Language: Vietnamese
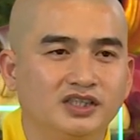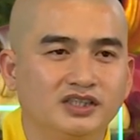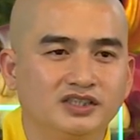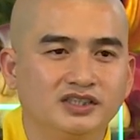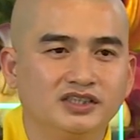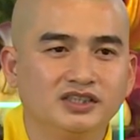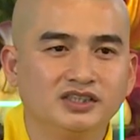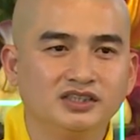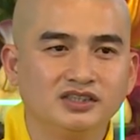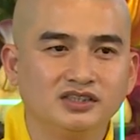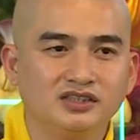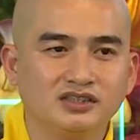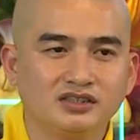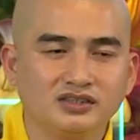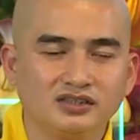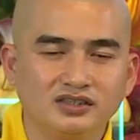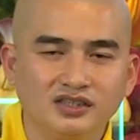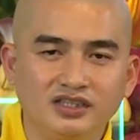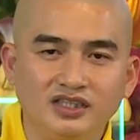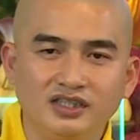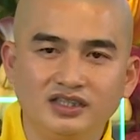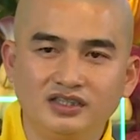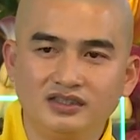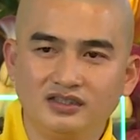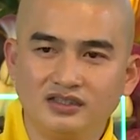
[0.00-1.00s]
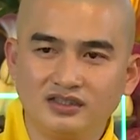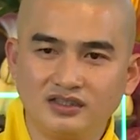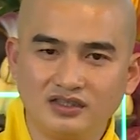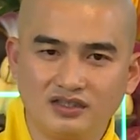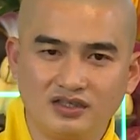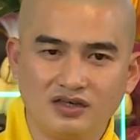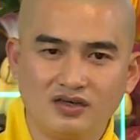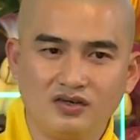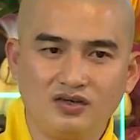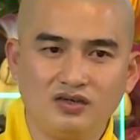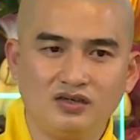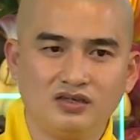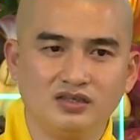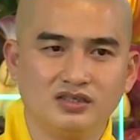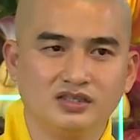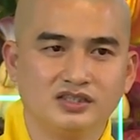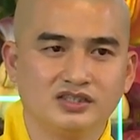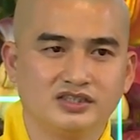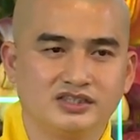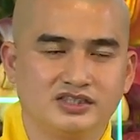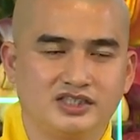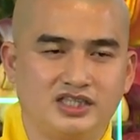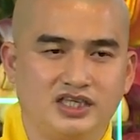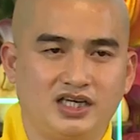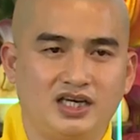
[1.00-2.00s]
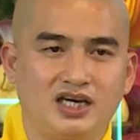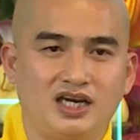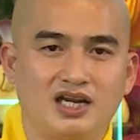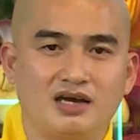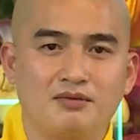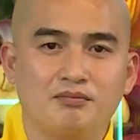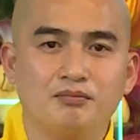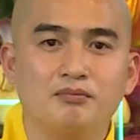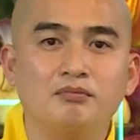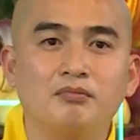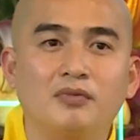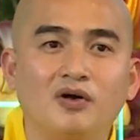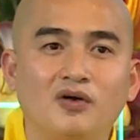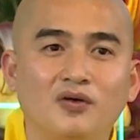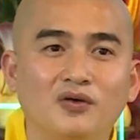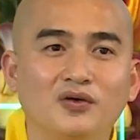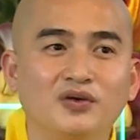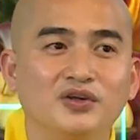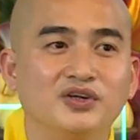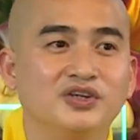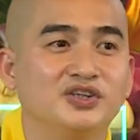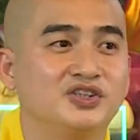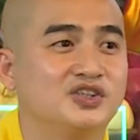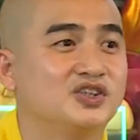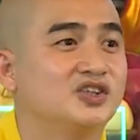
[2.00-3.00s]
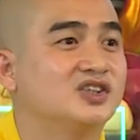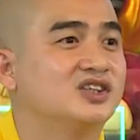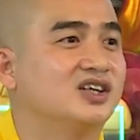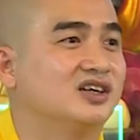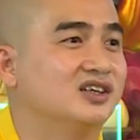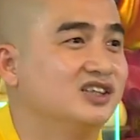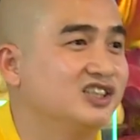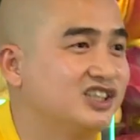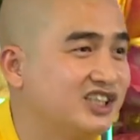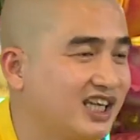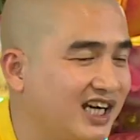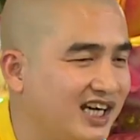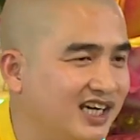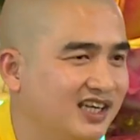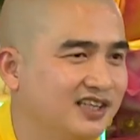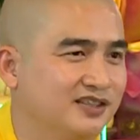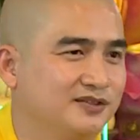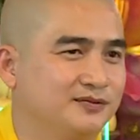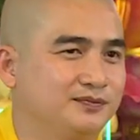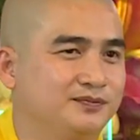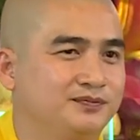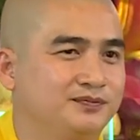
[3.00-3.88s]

nhưng đi đến đó sẽ làm mồi cho thợ săn